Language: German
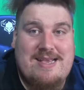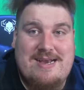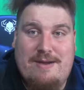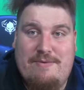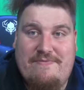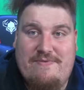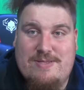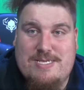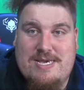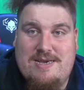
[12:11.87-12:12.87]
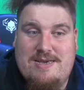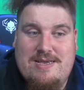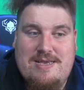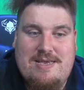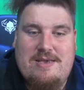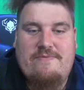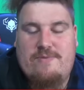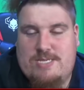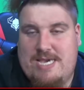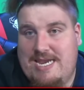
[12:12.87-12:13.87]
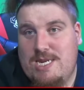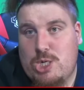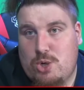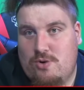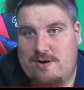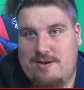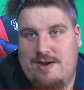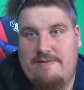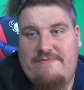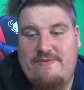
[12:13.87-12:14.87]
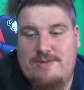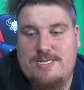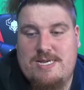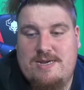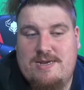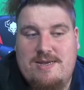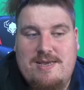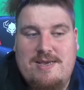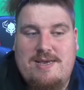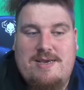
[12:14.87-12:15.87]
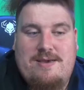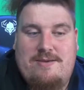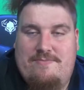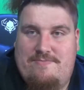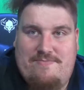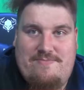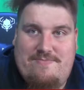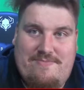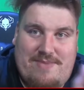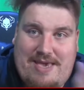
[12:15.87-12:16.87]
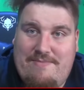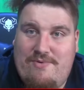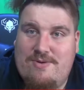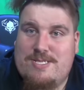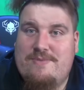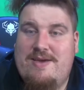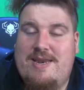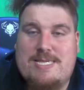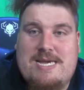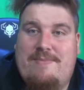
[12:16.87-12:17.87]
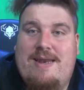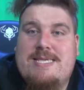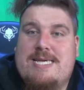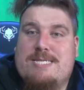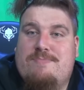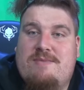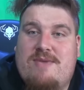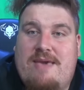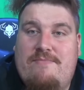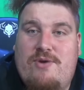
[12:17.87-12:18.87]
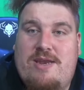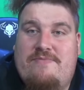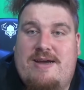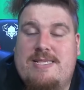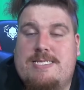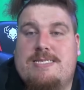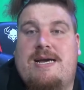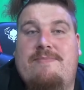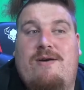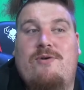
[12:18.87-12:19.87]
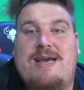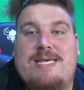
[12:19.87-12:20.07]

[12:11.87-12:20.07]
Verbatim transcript: Kabel für unser, für unser Handy schon. Aber für unser Gameboy und so weiter, das kam alles erst mit dem Gameboy Advance, aber auch